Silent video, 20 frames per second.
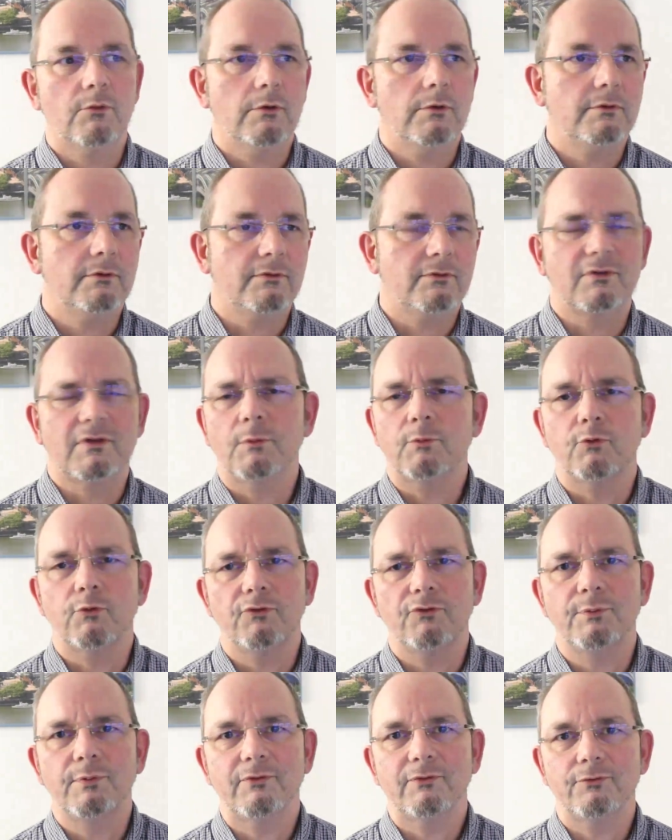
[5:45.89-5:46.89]
und es gibt
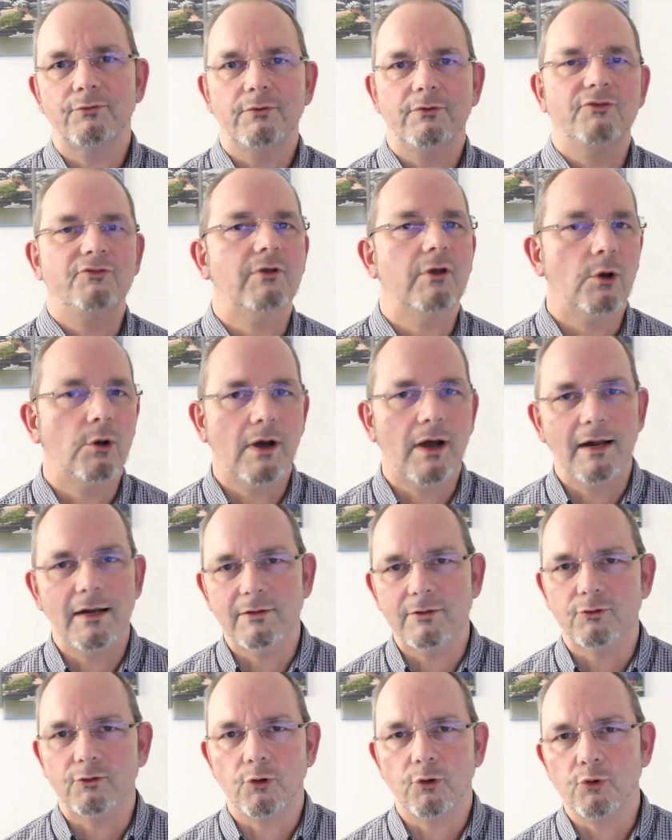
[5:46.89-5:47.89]
uns persönlich auch
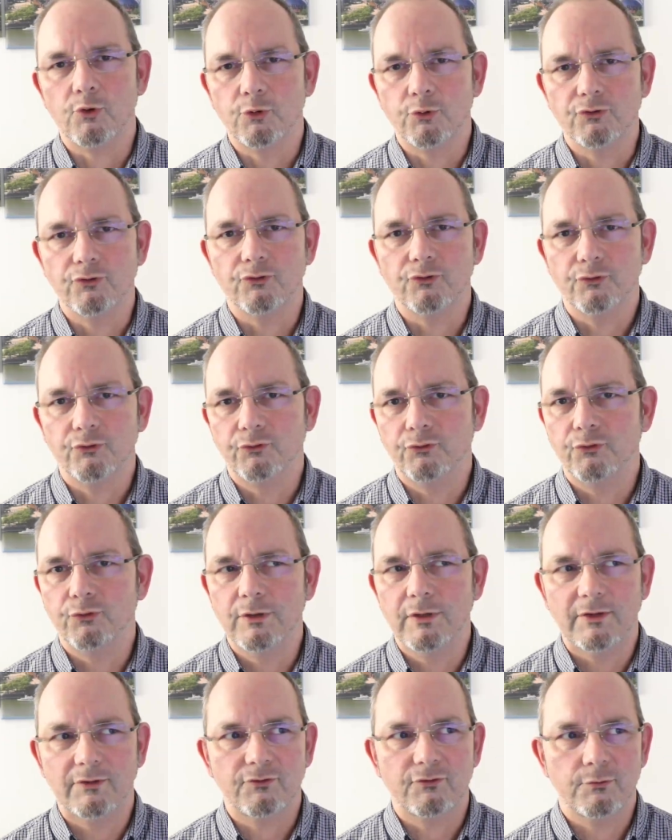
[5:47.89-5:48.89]
allen ein gutes
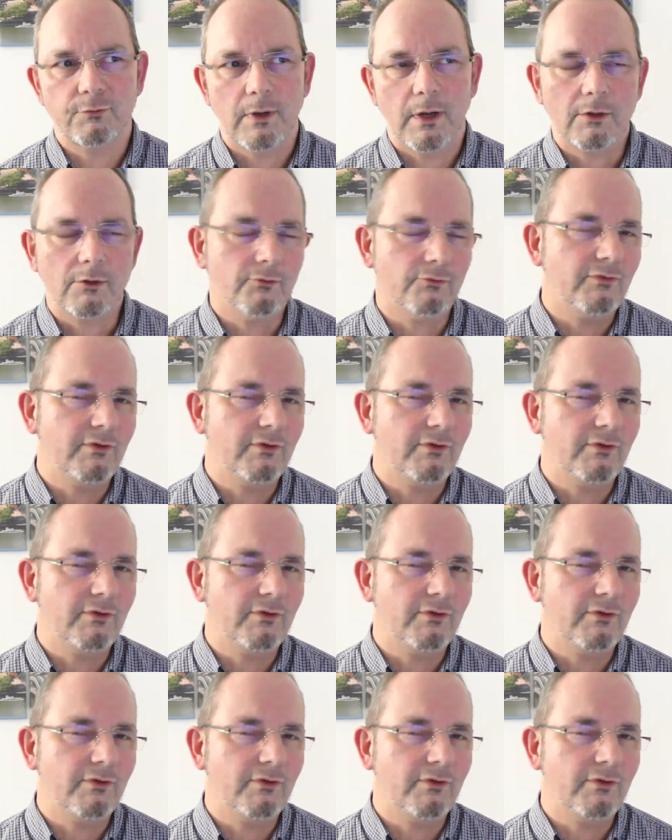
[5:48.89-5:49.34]
Gefühl dazu machen.